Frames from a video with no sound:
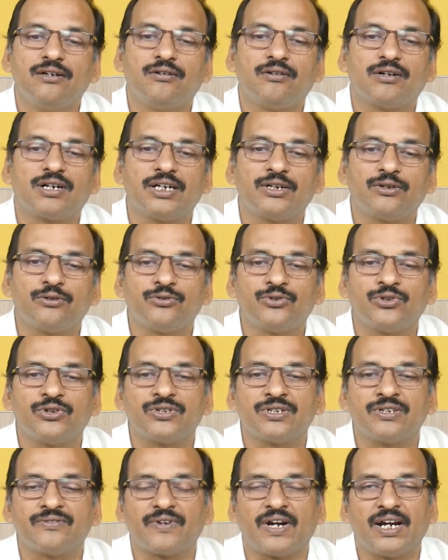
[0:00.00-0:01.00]
ఒక టూ
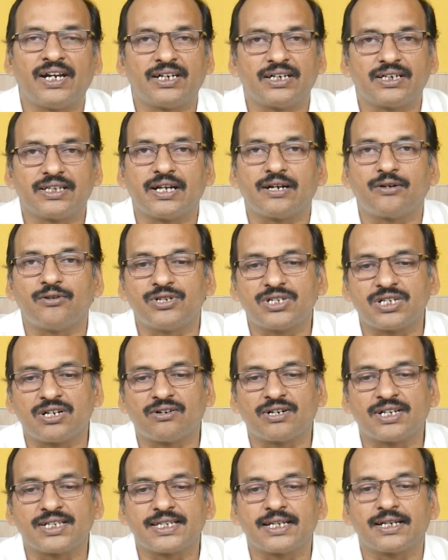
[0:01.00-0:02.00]
థౌజండ్ ఫైవ్ హండ్రెడ్ దాకా వచ్చే
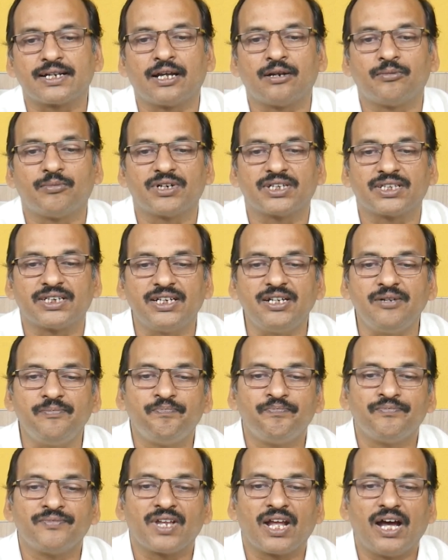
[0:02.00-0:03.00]
అవకాశాలు కనపడుతున్నాయి
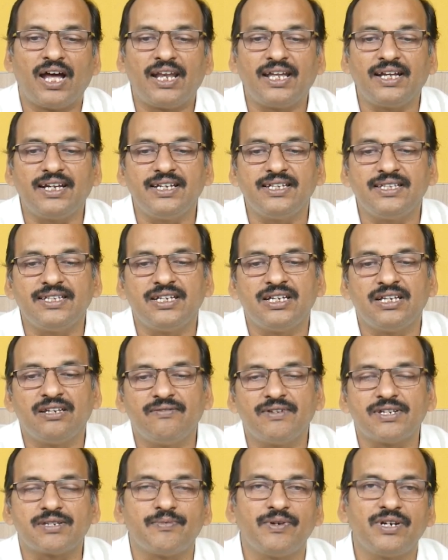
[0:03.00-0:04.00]
అలాగే ఇది
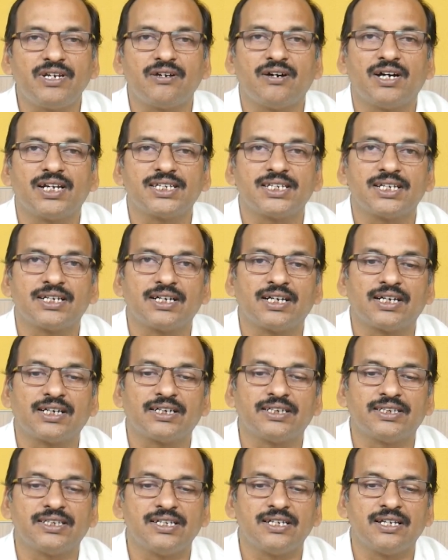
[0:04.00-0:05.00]
ఇన్వెస్ట్మెంట్ ఆర్జన్
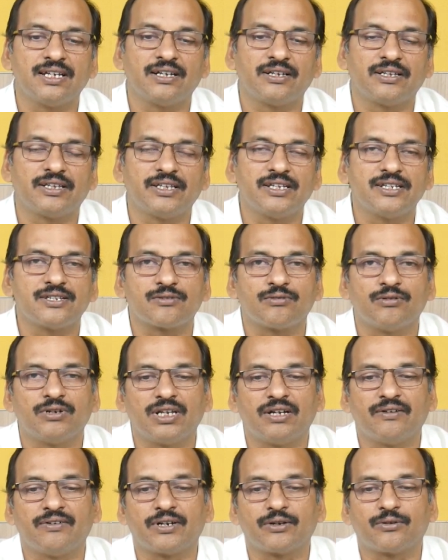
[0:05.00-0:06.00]
కనుక తీ
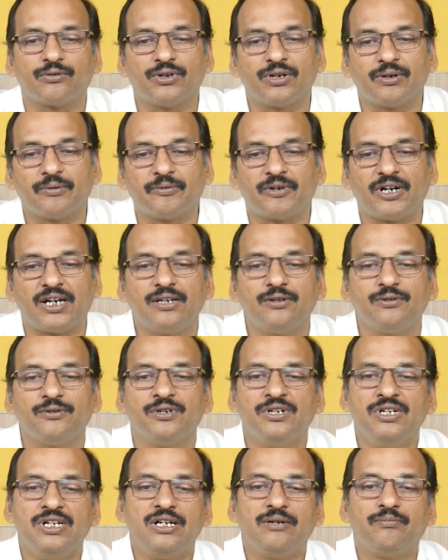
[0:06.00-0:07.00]
తీసుకుందాం అనుకున్న వాళ్ళు
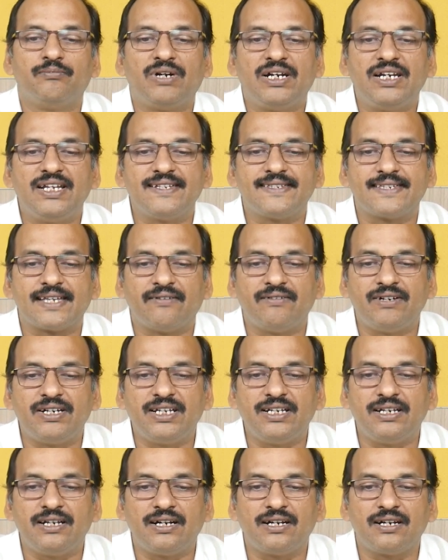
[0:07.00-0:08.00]
మళ్ళీ
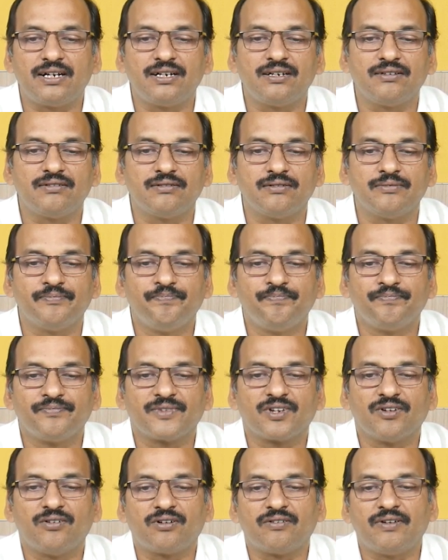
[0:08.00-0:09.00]
సెవెంటీన్ హండ్రెడ్
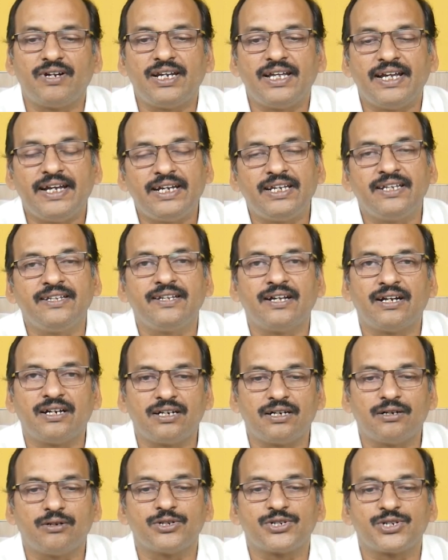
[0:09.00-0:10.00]
ఒకవేళ ఎయిటీన్
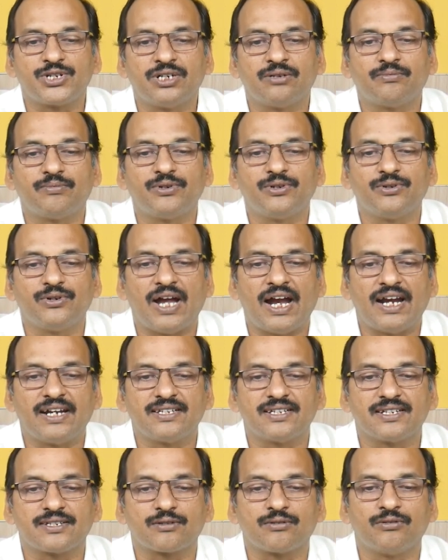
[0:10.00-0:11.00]
హండ్రెడ్ వచ్చినప్పుడు యాడ్
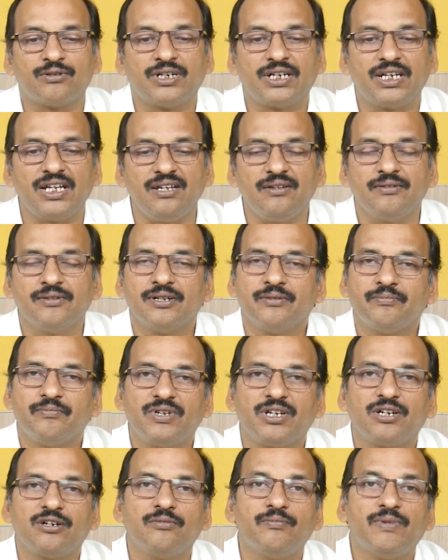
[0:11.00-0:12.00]
చేసుకుంటే
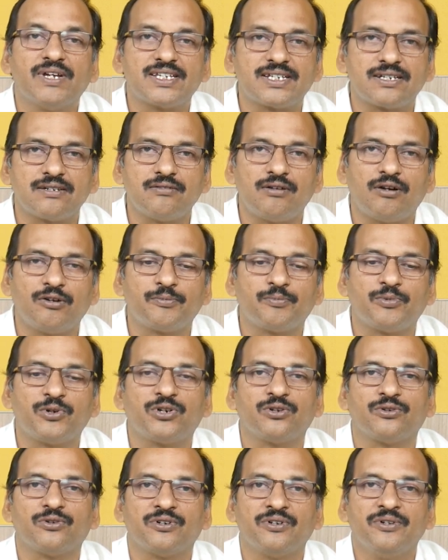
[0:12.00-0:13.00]
మీకు బెస్ట్
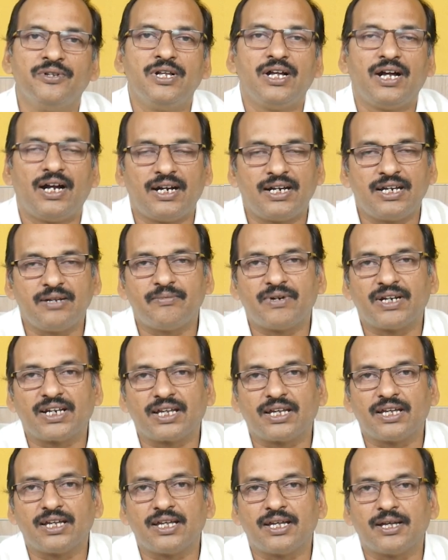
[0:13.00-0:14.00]
అవుట్పుట్ అంటే
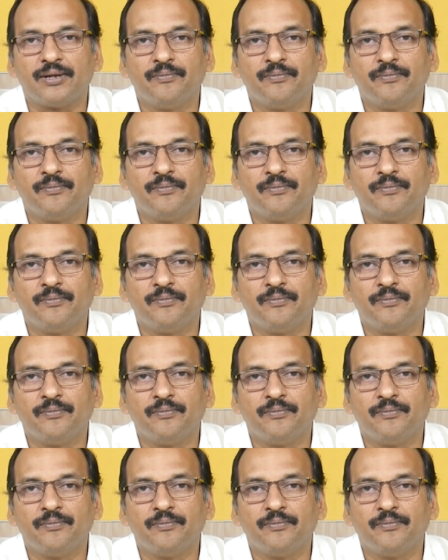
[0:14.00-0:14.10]
మనకి